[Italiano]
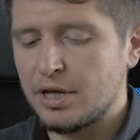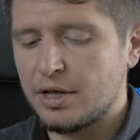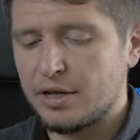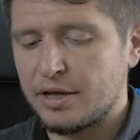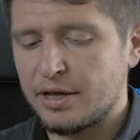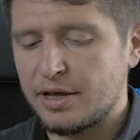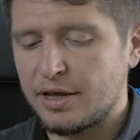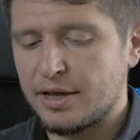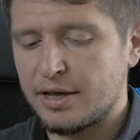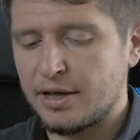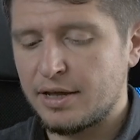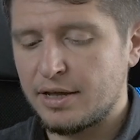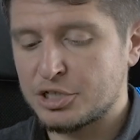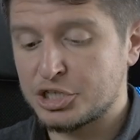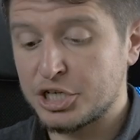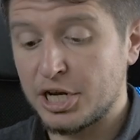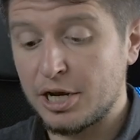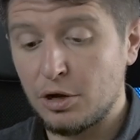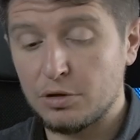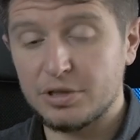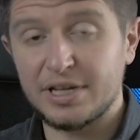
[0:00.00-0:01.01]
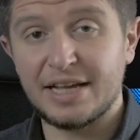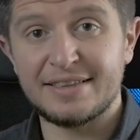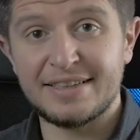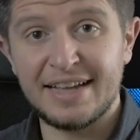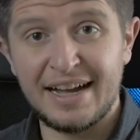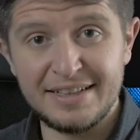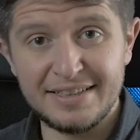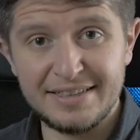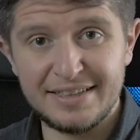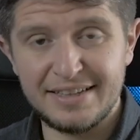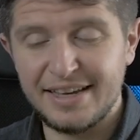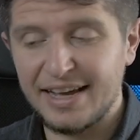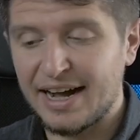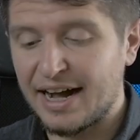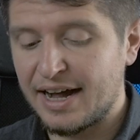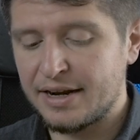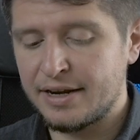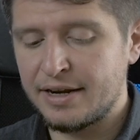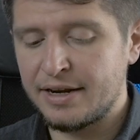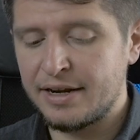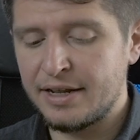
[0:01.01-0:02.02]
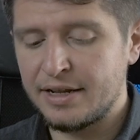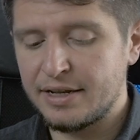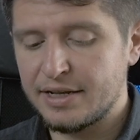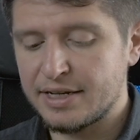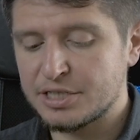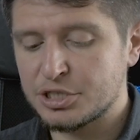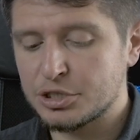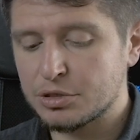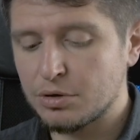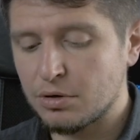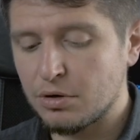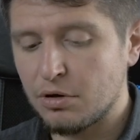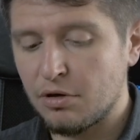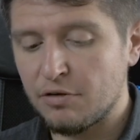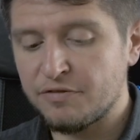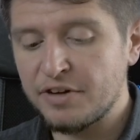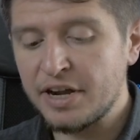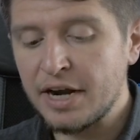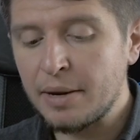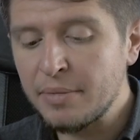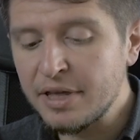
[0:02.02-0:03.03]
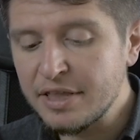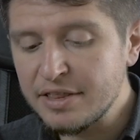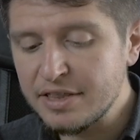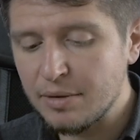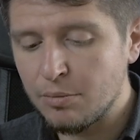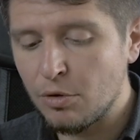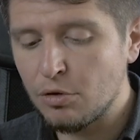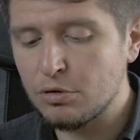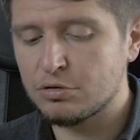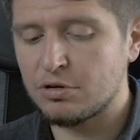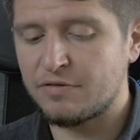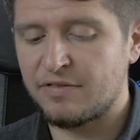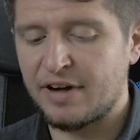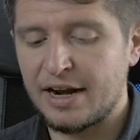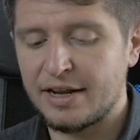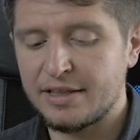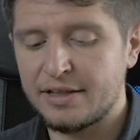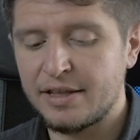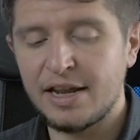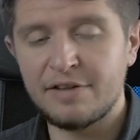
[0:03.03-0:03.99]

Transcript: eh, ce li ho da tanti anni e sono veramente molto validi,